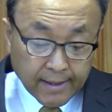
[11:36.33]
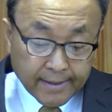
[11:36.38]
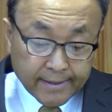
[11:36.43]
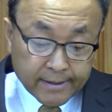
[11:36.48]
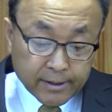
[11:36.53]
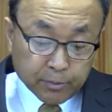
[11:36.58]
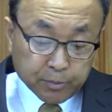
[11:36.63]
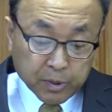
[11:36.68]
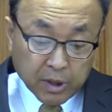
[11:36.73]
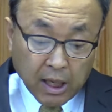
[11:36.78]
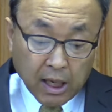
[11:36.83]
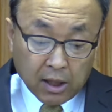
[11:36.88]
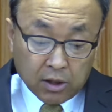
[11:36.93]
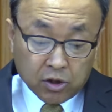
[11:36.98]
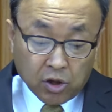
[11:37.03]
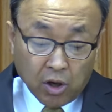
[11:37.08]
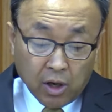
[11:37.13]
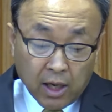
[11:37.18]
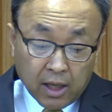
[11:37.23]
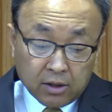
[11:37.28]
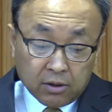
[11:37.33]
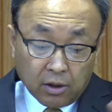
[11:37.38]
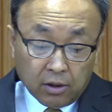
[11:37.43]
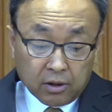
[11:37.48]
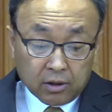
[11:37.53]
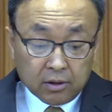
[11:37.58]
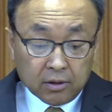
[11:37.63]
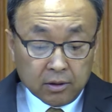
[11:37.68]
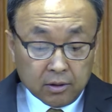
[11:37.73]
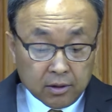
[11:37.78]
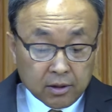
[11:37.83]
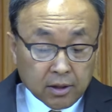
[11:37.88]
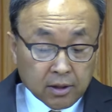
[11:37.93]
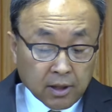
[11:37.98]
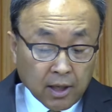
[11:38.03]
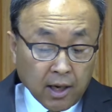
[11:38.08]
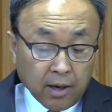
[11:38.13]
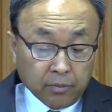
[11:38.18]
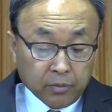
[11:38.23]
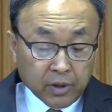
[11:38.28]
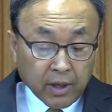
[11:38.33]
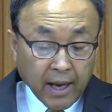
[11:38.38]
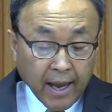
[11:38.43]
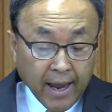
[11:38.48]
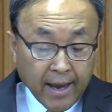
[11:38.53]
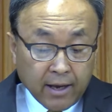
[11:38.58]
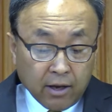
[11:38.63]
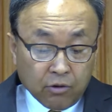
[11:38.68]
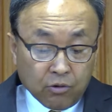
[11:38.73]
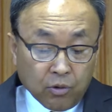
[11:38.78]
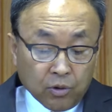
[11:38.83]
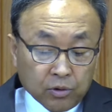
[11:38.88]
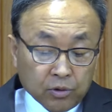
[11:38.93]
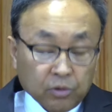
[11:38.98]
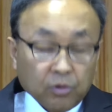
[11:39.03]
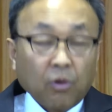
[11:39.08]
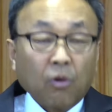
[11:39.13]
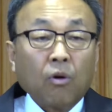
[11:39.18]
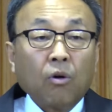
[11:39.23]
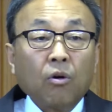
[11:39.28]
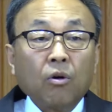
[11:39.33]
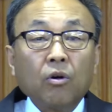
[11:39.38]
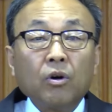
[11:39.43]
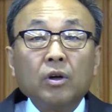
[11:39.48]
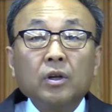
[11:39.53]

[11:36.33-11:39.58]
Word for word: 십자가 전에서는 이 사람들은 행위권으로